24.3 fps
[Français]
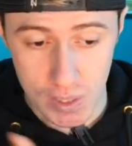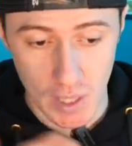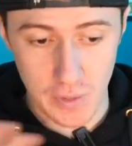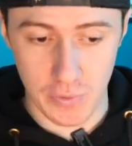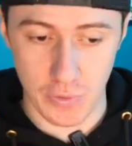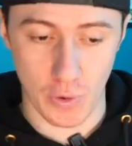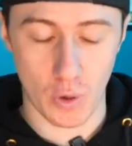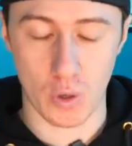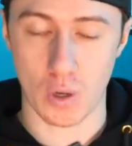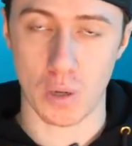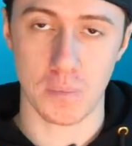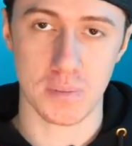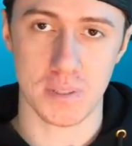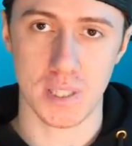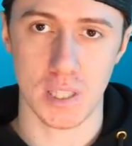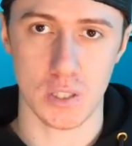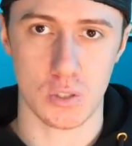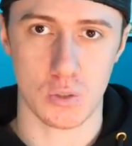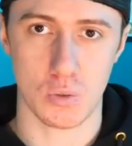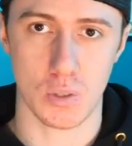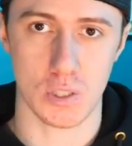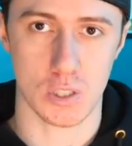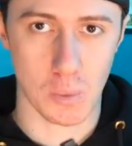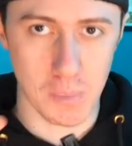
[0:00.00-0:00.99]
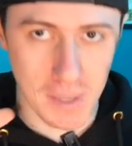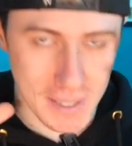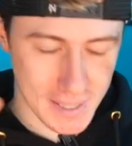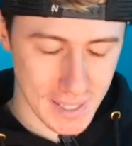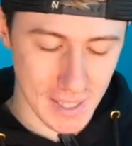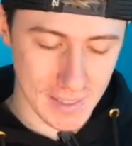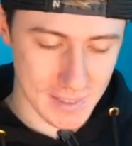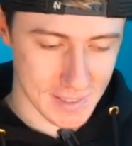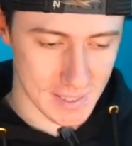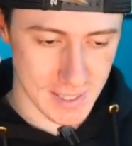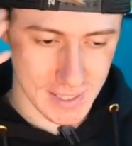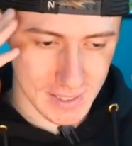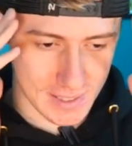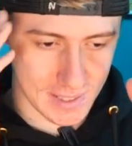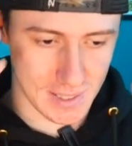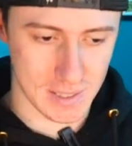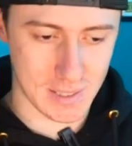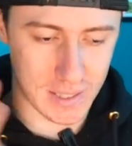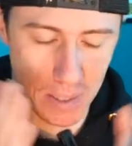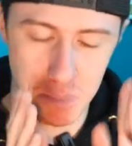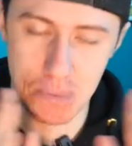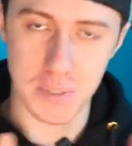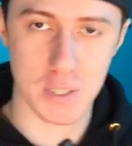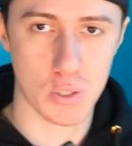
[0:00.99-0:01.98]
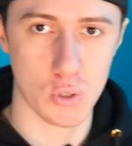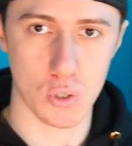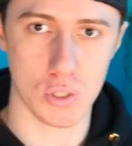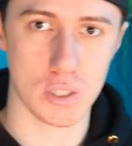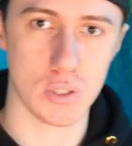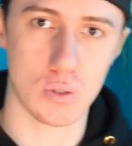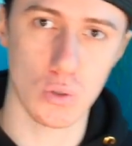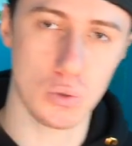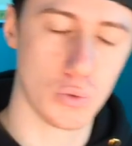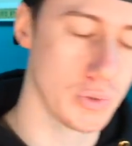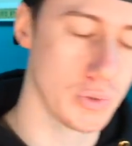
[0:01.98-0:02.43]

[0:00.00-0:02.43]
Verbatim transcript: défend comme ça, tu vois. Genre ma tête, c'est psychologique de